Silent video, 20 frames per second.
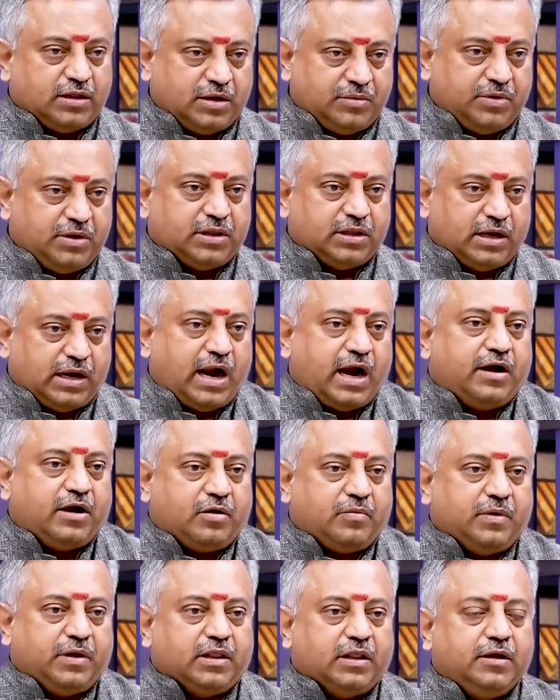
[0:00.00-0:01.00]
దాని మీద
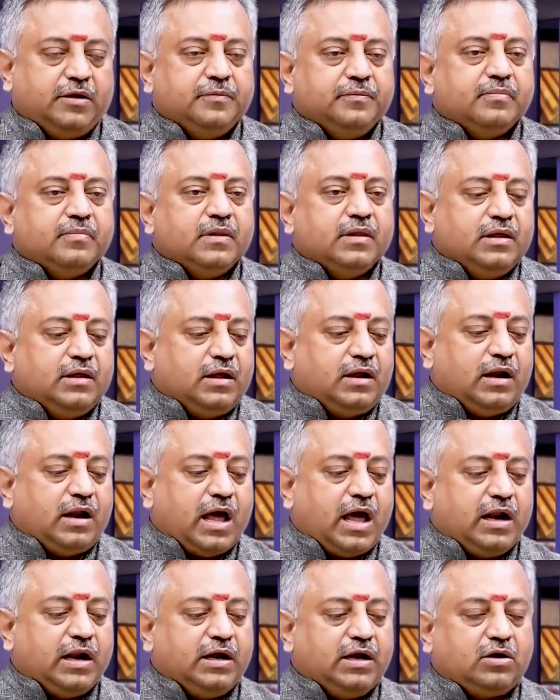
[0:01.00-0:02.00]
ల్యాండర్ మీద
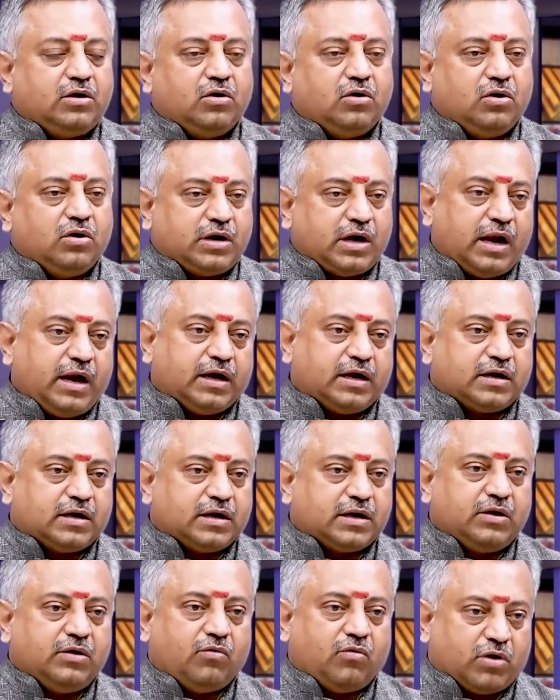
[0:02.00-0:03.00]
నాలుగిట్లో
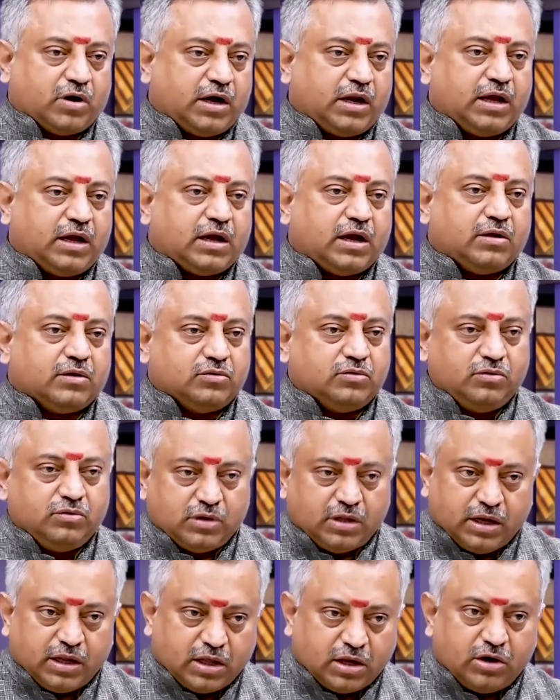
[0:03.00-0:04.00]
కనెక్టర్కి ఒకటే కాదు
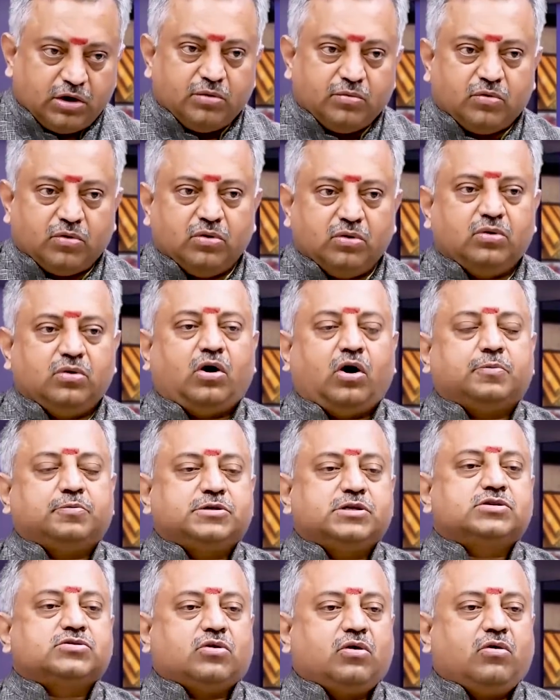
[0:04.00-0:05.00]
దానికి రెండు మూడు
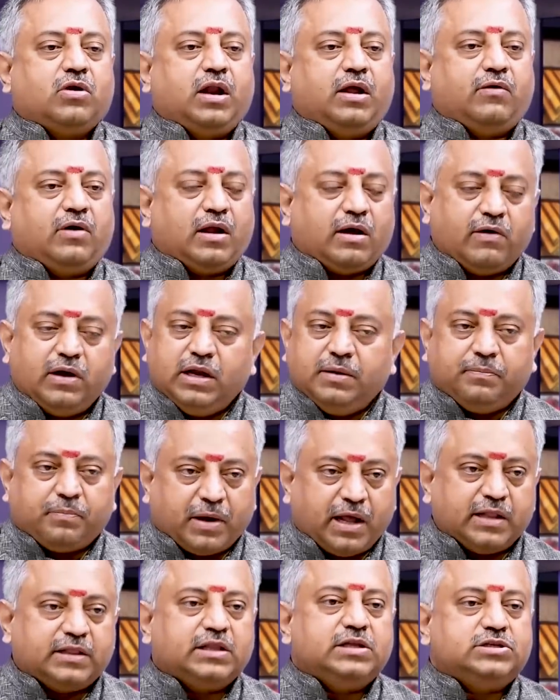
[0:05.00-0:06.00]
ఆప్షన్స్ కూడా ఉన్నాయి వాళ్ళు అన్ని
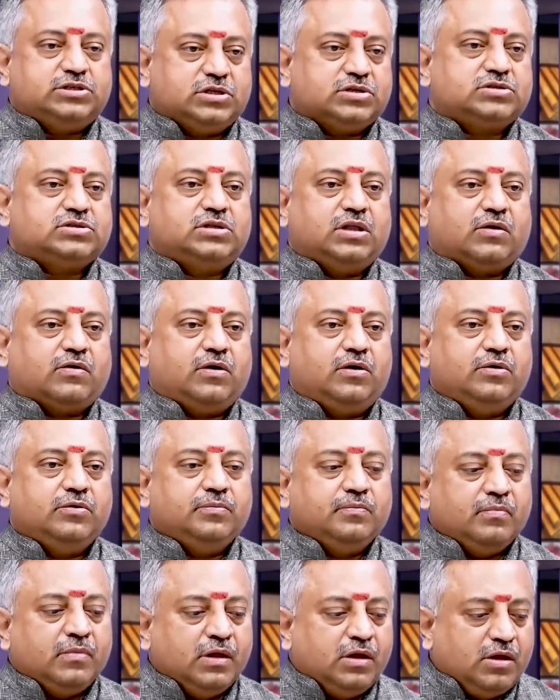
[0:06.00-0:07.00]
ప్రయత్నం చేస్తున్నారు వాళ్ళు
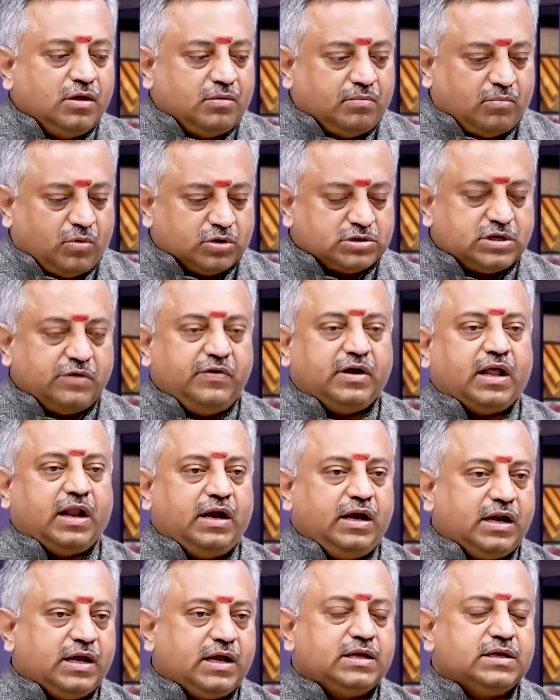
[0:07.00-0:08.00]
బహుశా
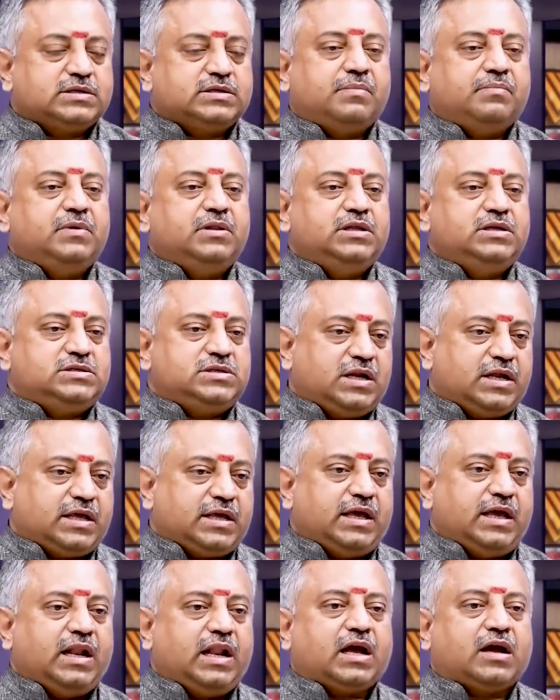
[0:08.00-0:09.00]
వీటన్నిటికీ సంబంధించిన
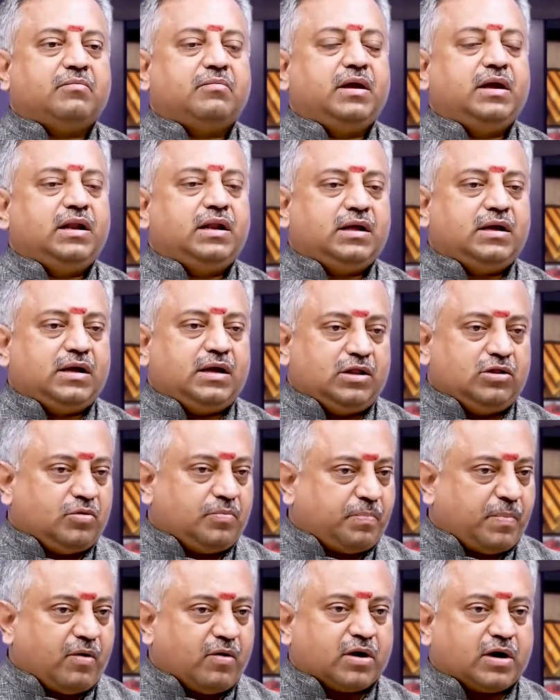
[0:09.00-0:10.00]
కీలకమైన ఏదో
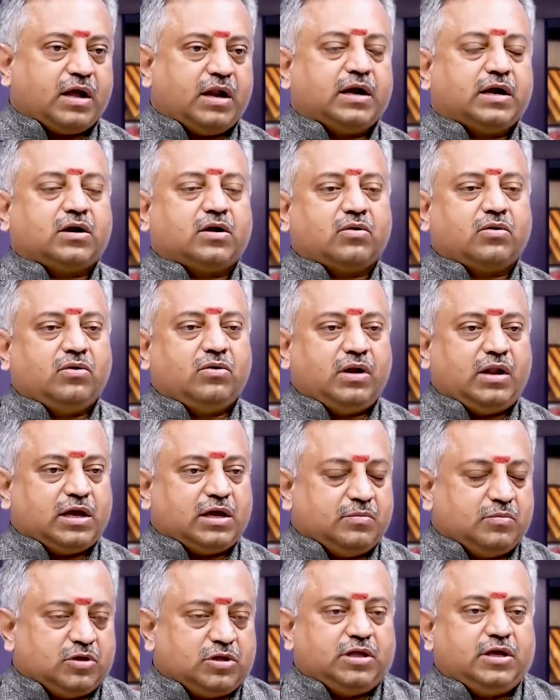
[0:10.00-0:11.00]
పవర్ కనెక్టరో
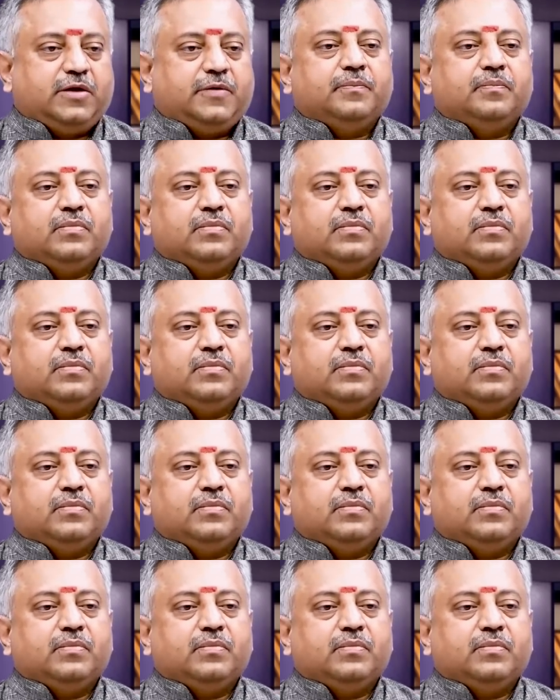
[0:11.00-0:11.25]
లేకపోతే